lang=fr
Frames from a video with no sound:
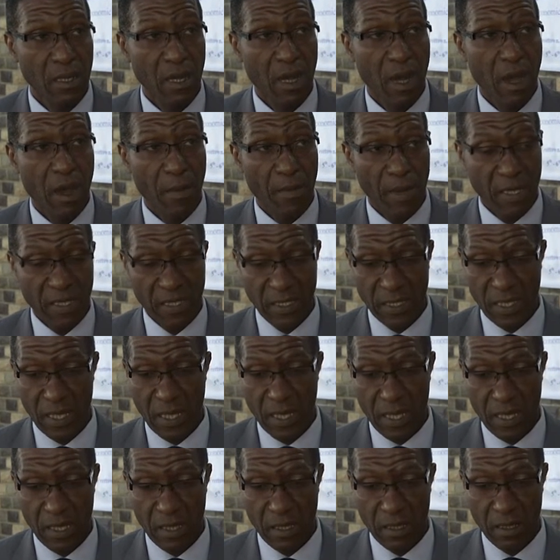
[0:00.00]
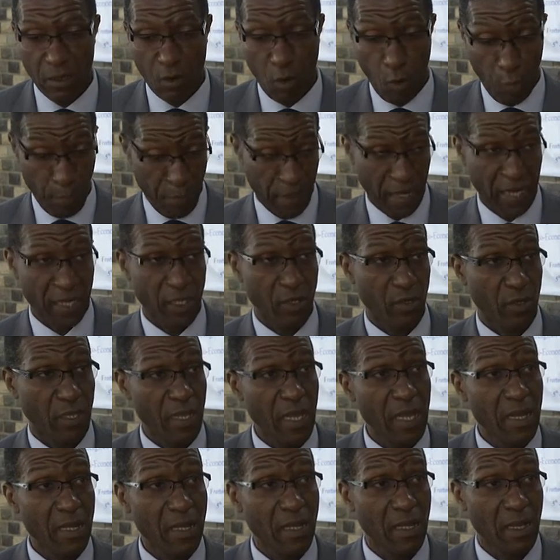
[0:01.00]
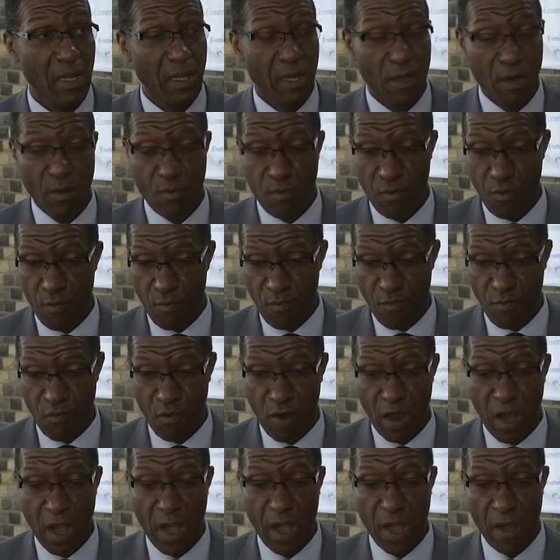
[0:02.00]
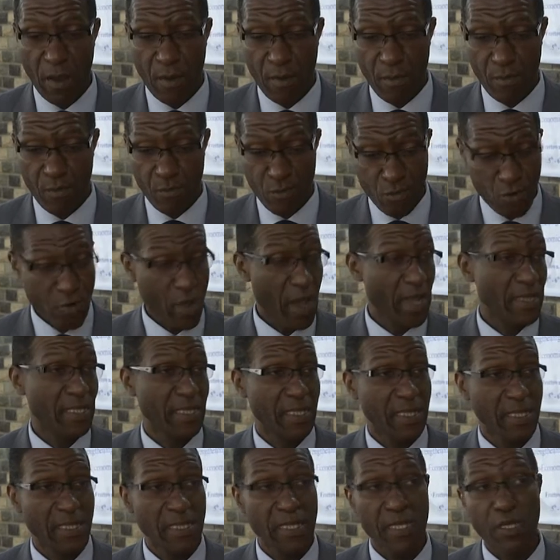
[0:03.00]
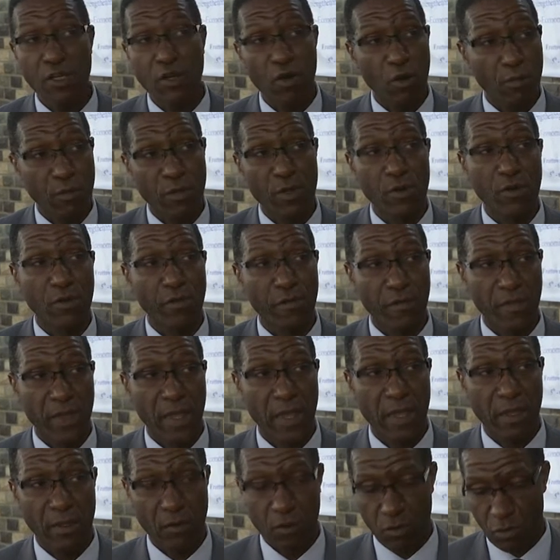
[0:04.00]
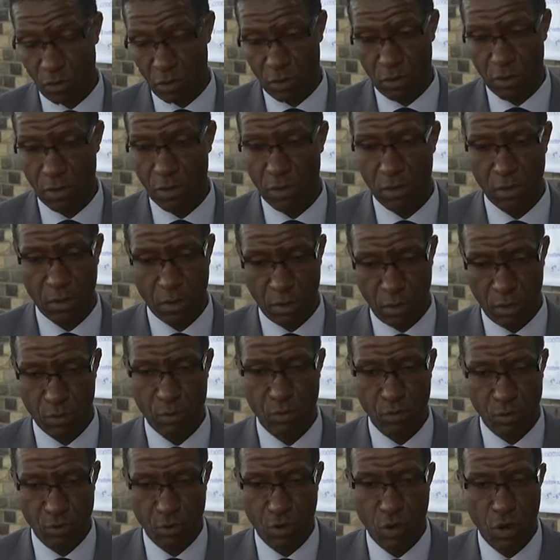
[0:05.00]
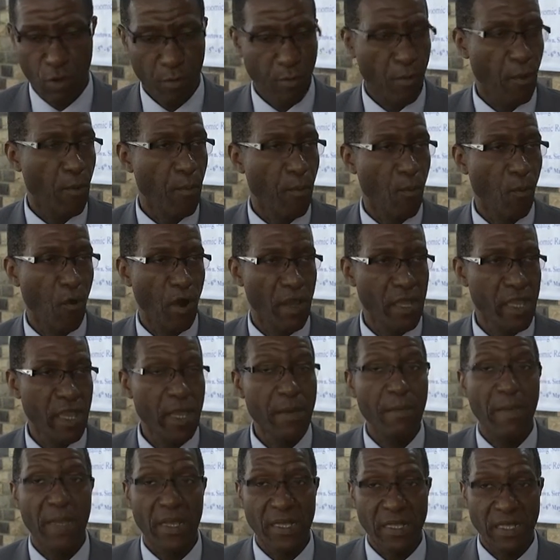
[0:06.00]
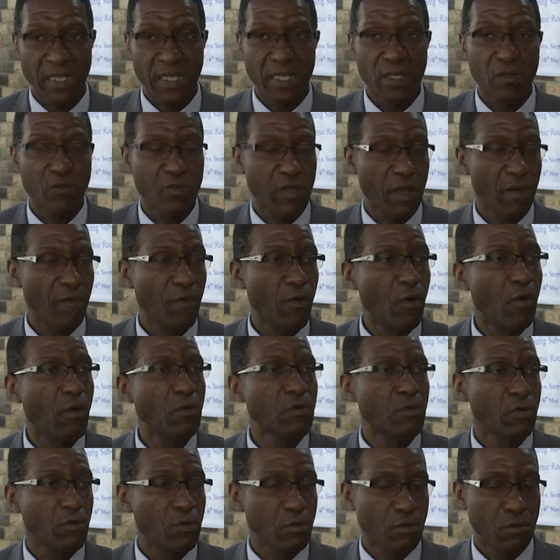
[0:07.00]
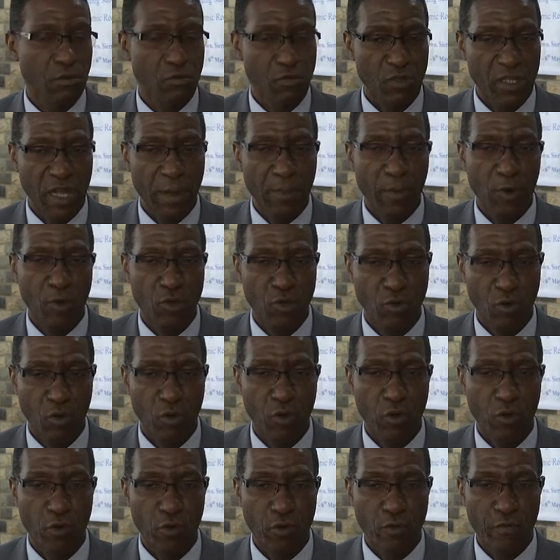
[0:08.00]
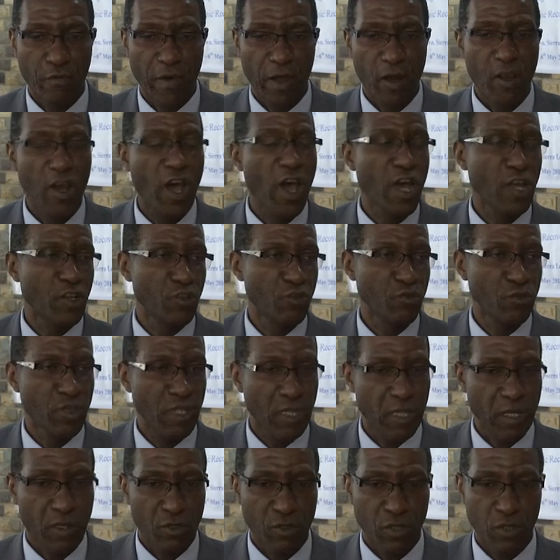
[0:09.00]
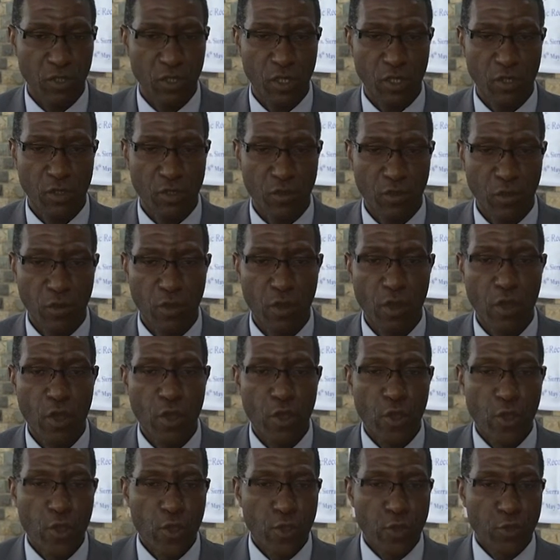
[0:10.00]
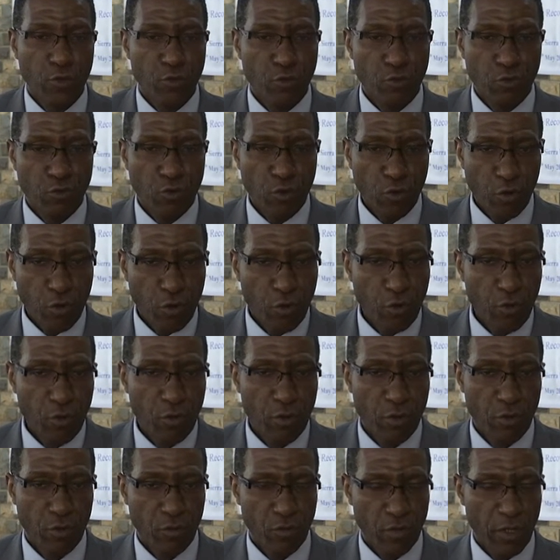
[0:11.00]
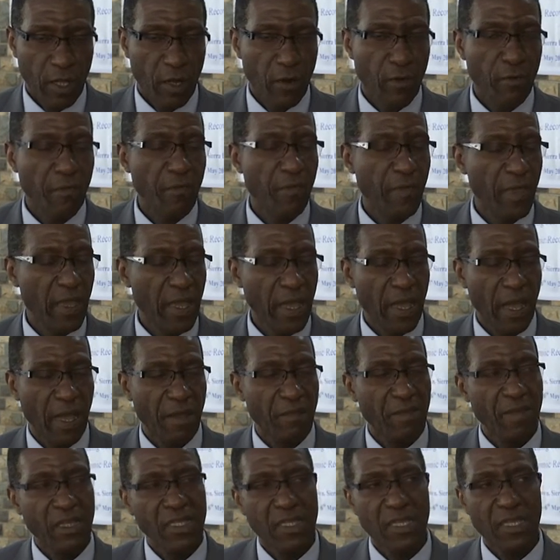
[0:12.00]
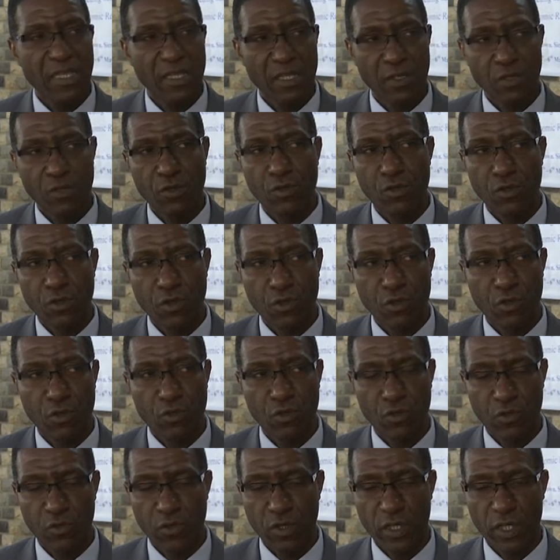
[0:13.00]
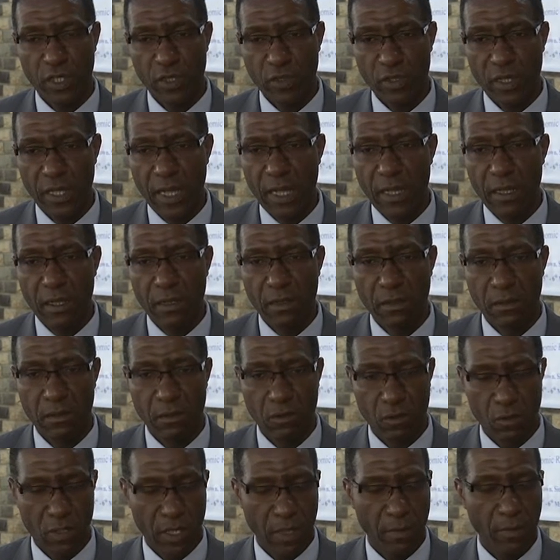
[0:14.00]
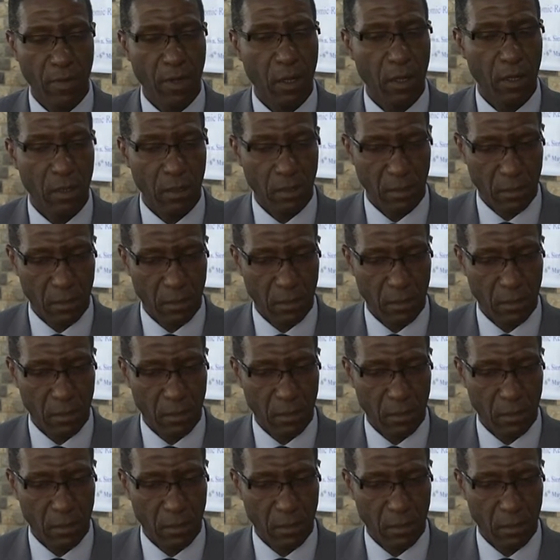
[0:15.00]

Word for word: en matière opérationnelle pour pouvoir mieux assister comme ils l'ont fait donc euh, de leurs propres moyens. Mais ici, nous avons donc nous apportons une valeur ajoutée en ce sens que tout ce que nous allons faire avec ces institutions sous-régionales, notamment